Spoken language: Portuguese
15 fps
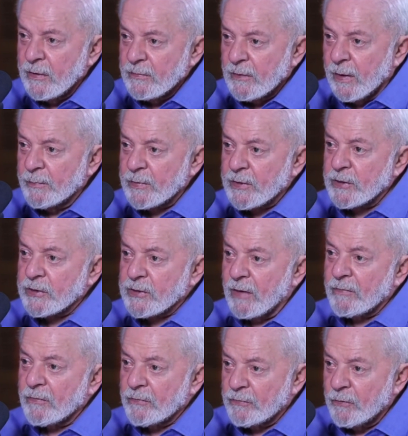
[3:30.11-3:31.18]
sabe, que
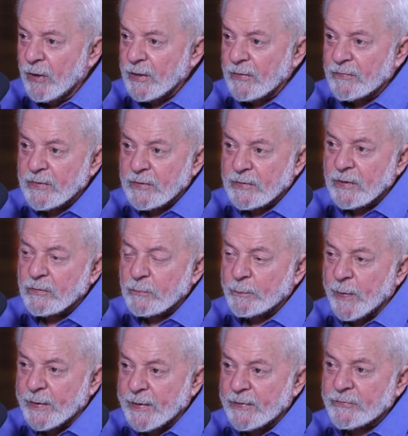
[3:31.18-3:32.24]
estavam fora visitando
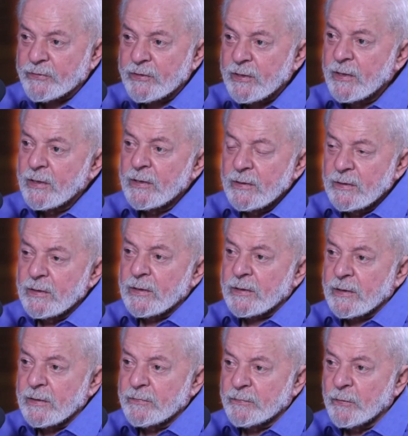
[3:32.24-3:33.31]
parente e
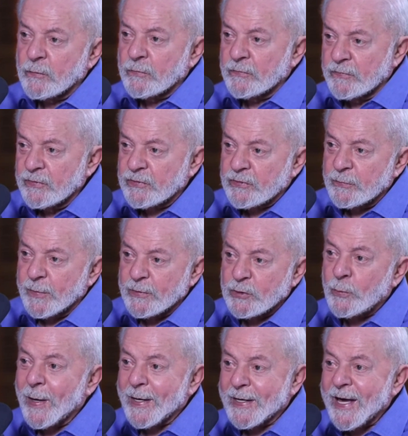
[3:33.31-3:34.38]
que foram vítimas de
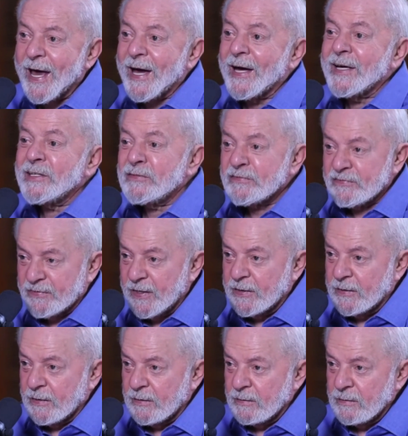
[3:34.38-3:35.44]
uma guerra
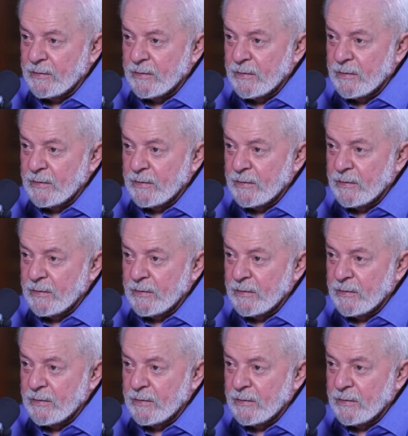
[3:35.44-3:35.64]
insana.